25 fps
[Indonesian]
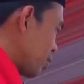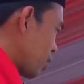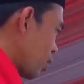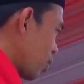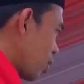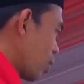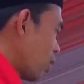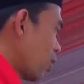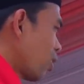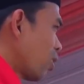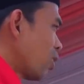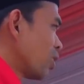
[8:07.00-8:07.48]

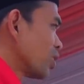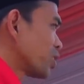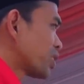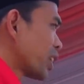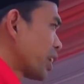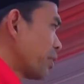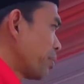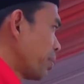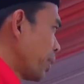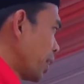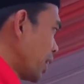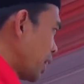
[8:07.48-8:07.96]
Oh,
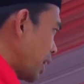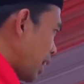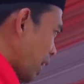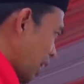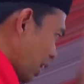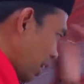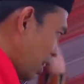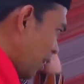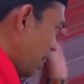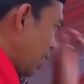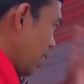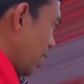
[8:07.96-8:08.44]
saya
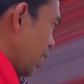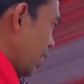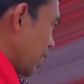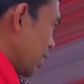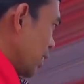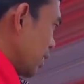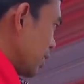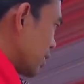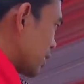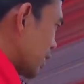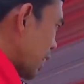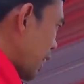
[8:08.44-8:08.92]
bilang,
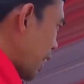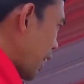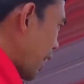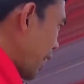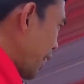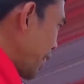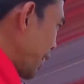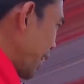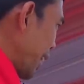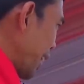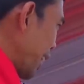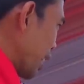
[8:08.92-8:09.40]

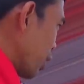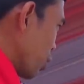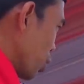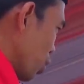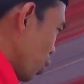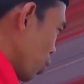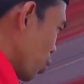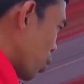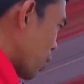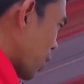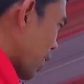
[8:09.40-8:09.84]
saya dulu